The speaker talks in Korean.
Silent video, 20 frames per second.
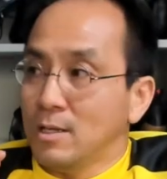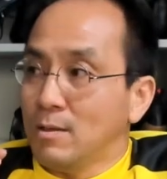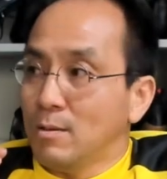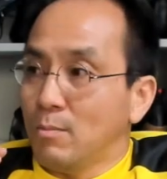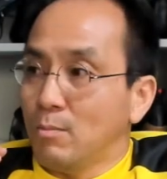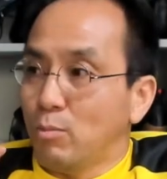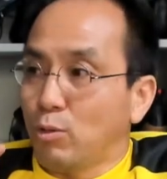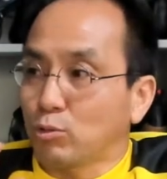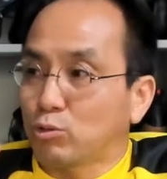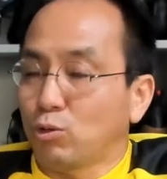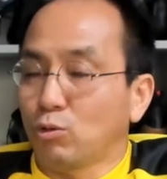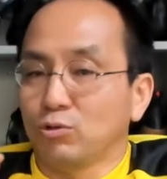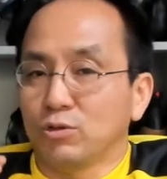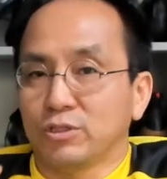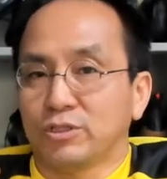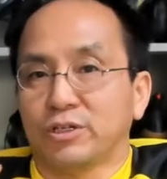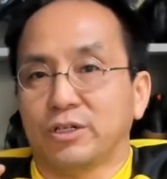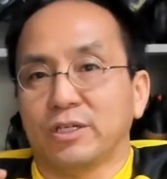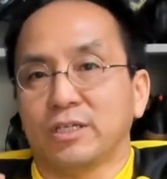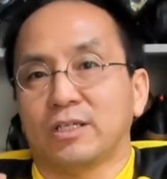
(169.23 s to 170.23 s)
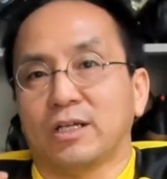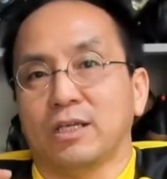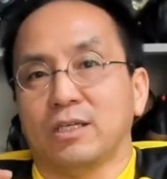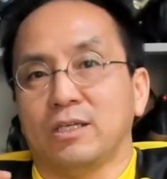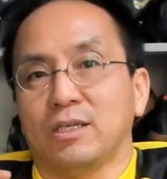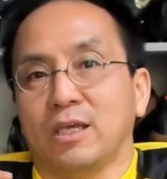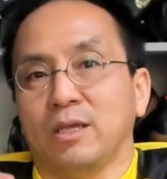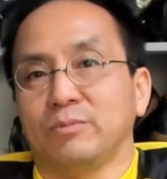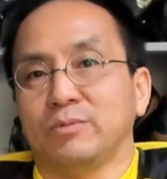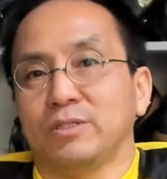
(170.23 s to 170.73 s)
보통은 저희가
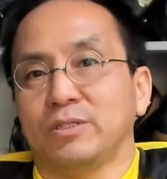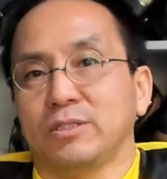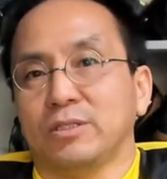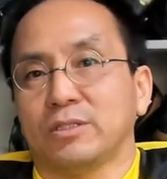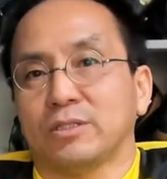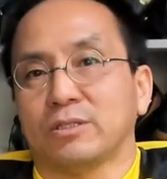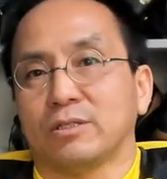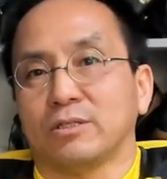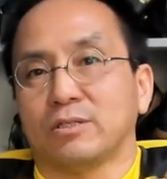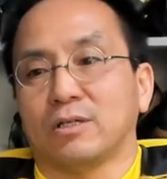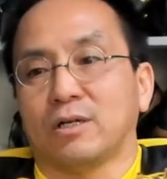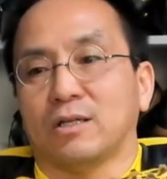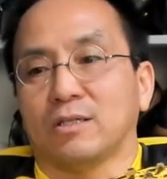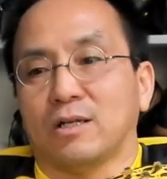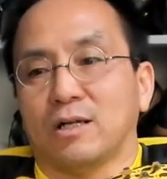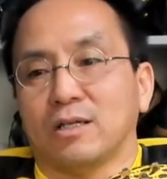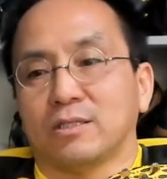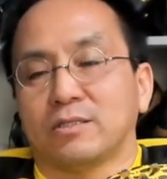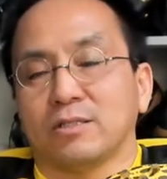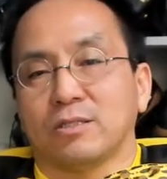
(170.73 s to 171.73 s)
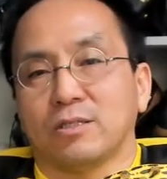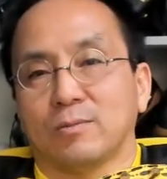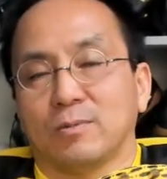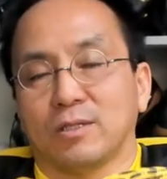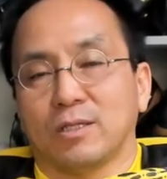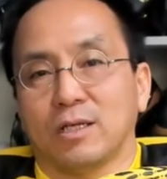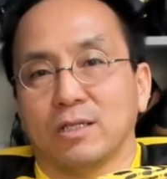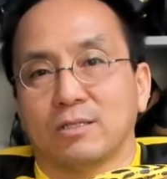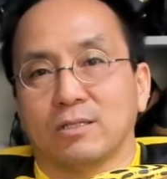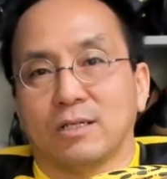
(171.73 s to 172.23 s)
이 MG 스터드가 나왔을
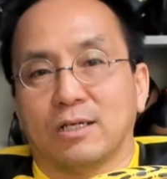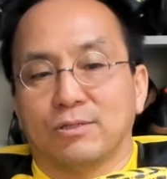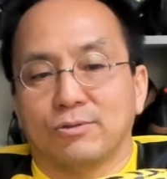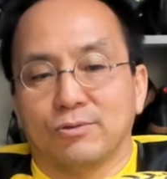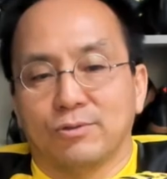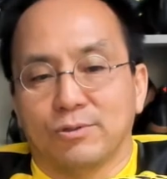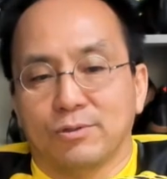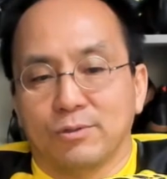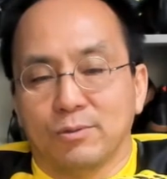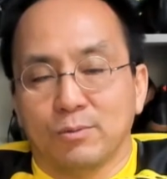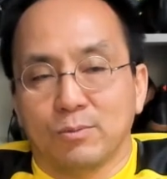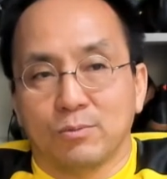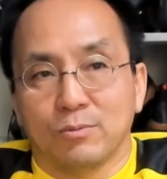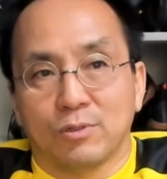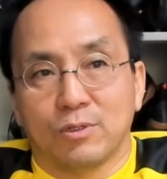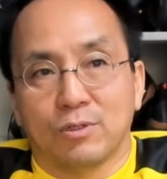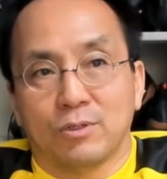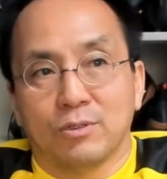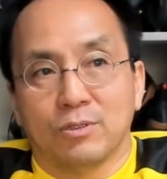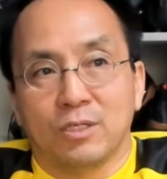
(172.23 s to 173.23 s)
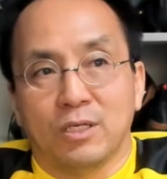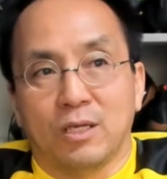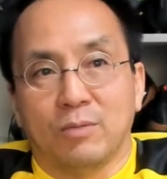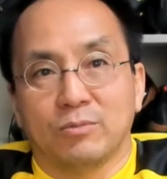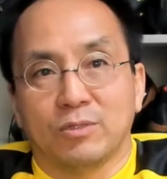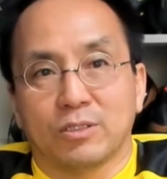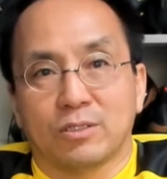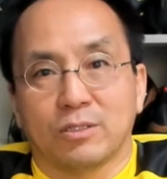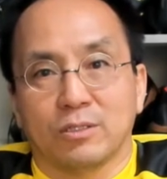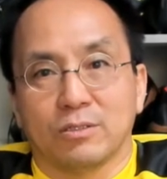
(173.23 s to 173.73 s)
때만 하더라도 어, 이
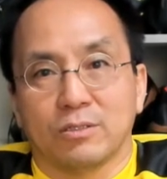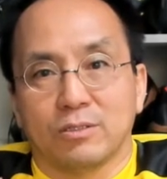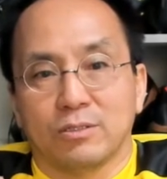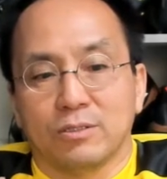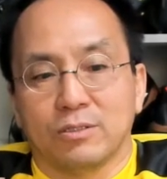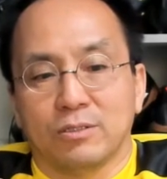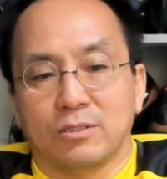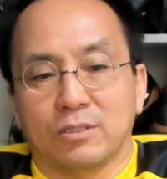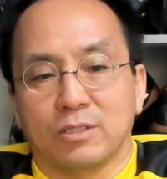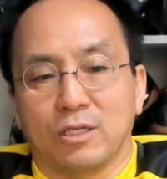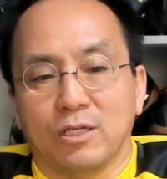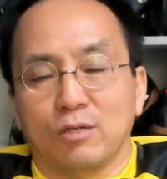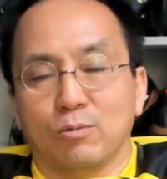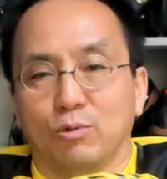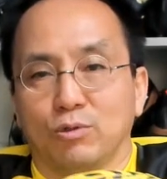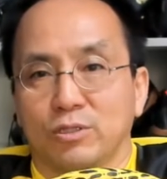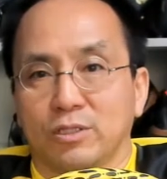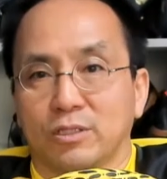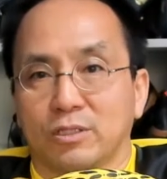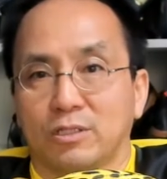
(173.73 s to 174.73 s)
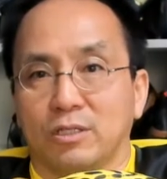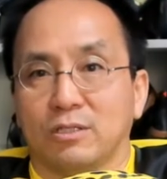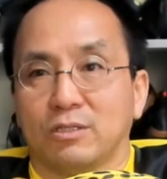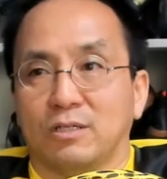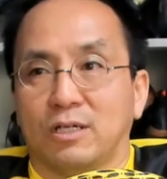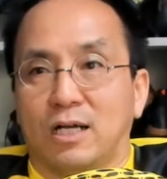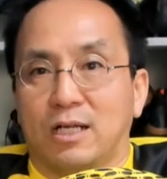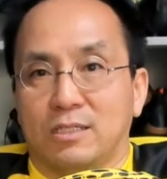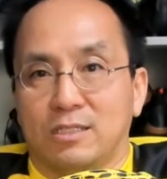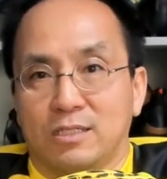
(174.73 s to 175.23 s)
MG 스터드는 이제 일본식
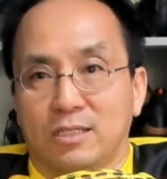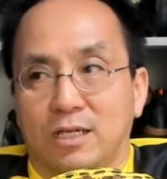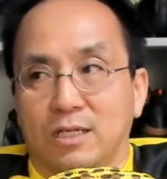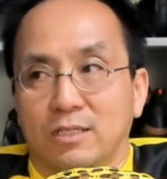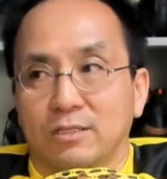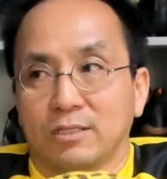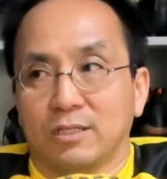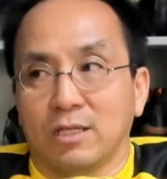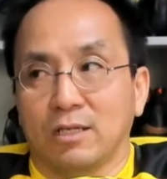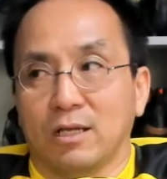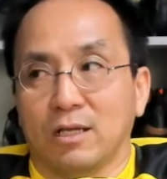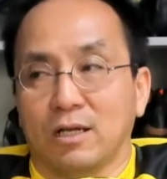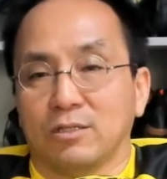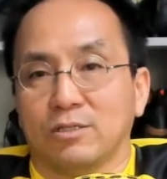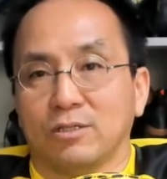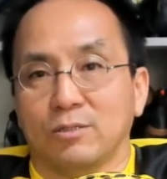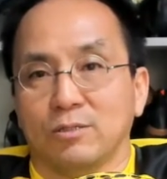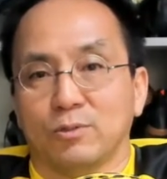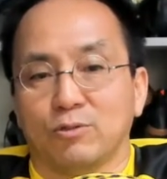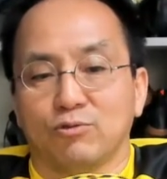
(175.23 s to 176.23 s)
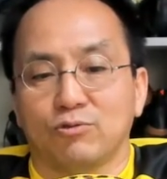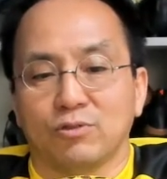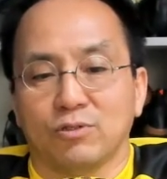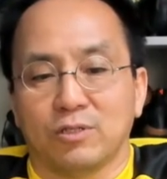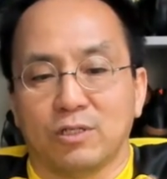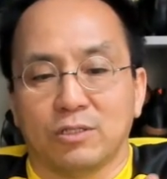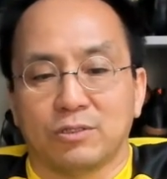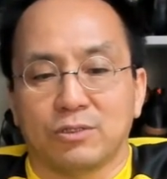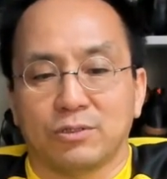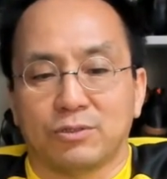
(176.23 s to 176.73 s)
스터드가 아니냐 하는 생각을 처음에
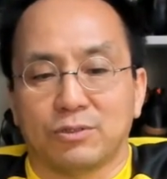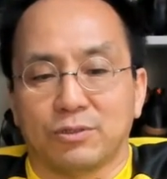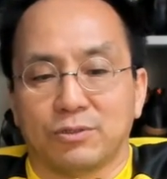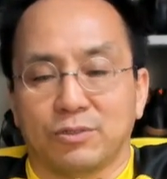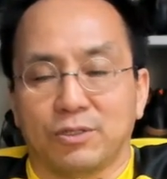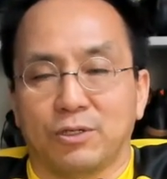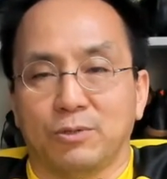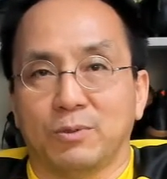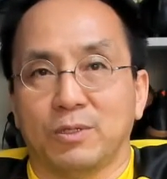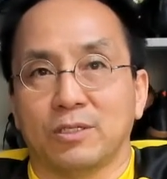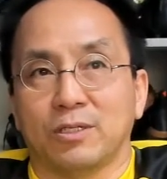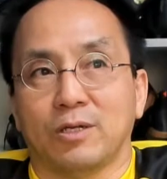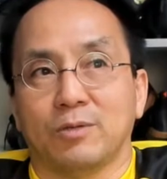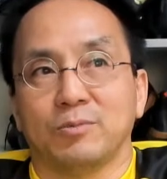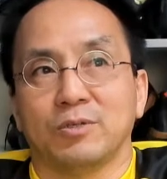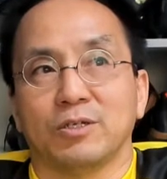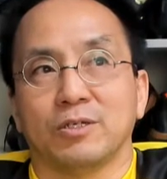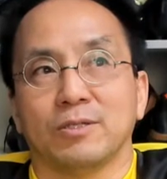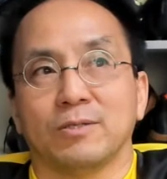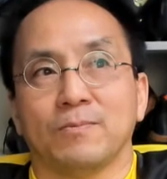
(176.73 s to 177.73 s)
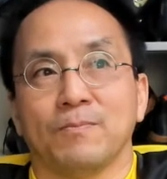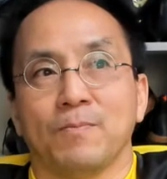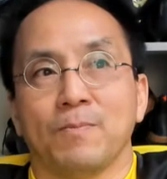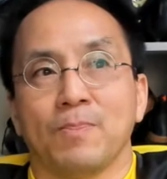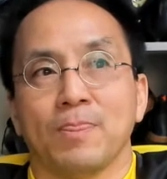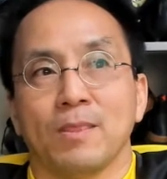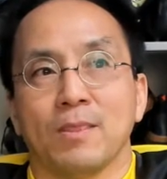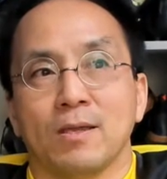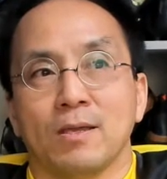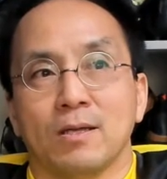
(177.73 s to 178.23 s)
추측을 했었었어요. 왜냐하면
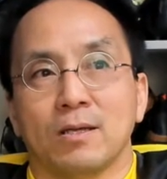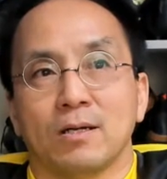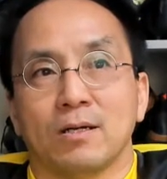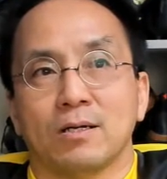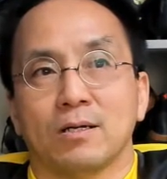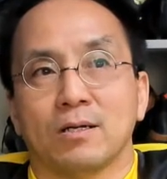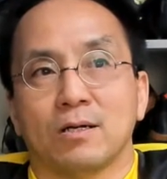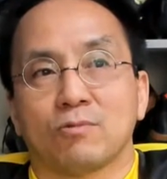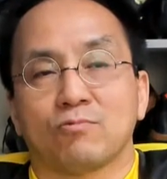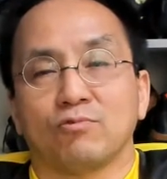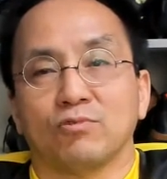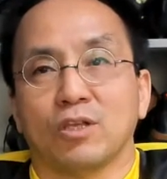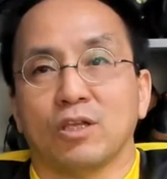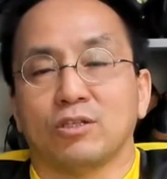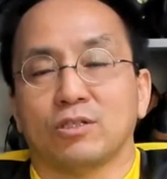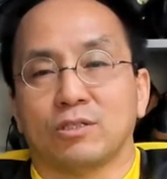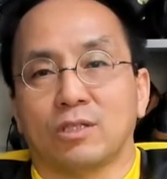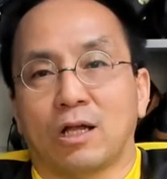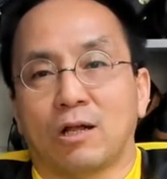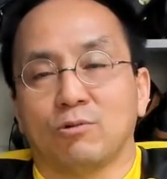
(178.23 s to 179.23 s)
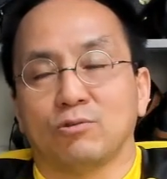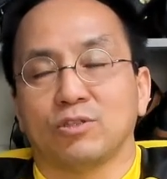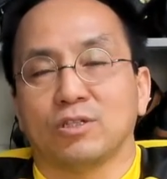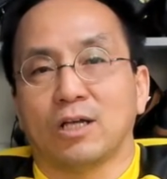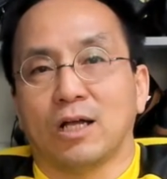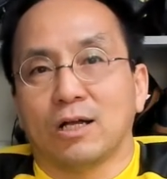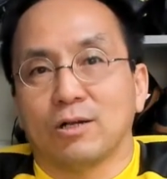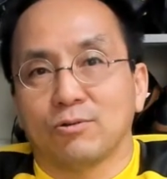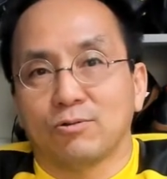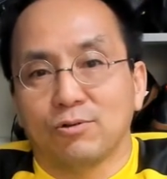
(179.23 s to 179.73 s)
어, 아, 국내에
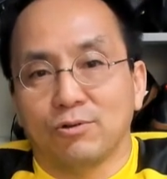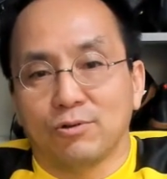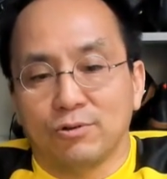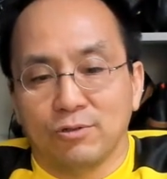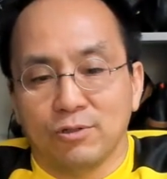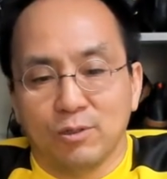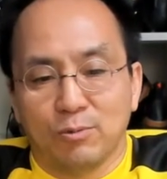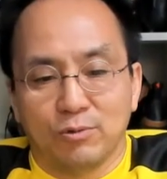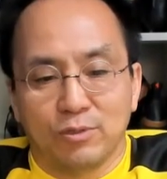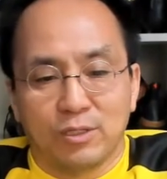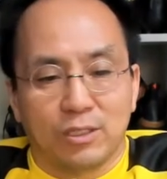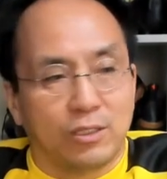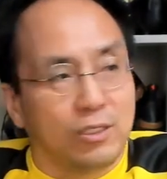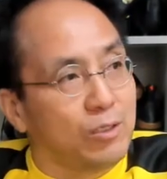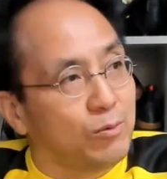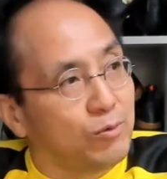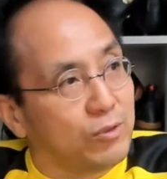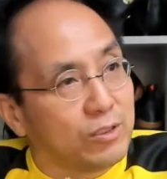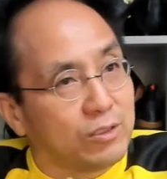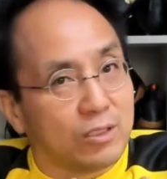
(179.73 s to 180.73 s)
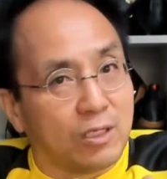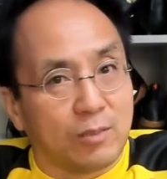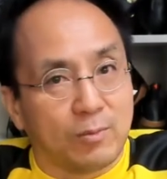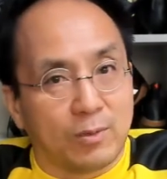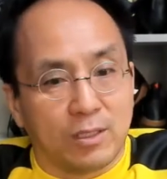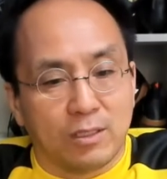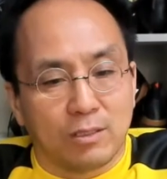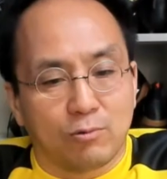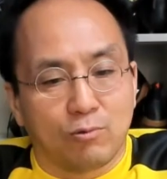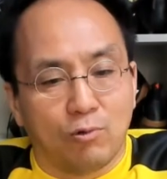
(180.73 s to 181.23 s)
나오지가 않고 일본에 일본에서
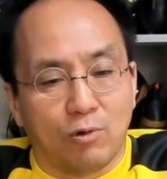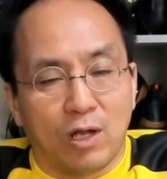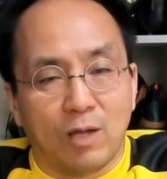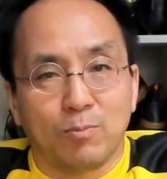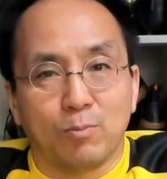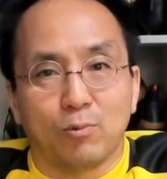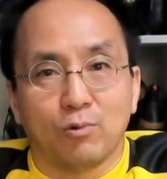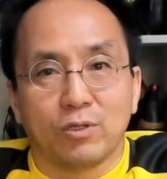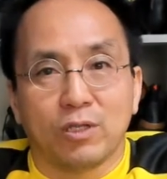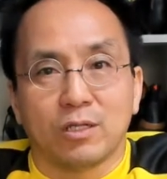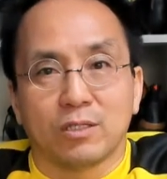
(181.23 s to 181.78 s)
아마 그 앞 모델이